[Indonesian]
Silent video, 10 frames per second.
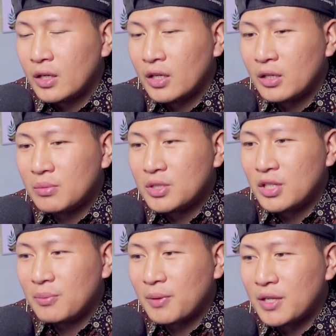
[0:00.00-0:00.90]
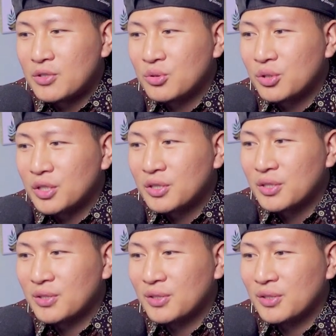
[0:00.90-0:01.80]
ingin menjadi prajurit
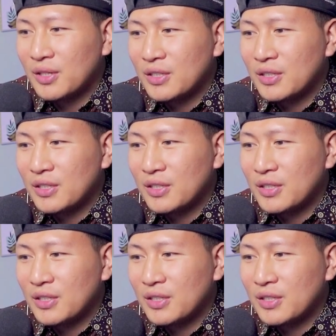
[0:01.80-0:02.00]
gitu loh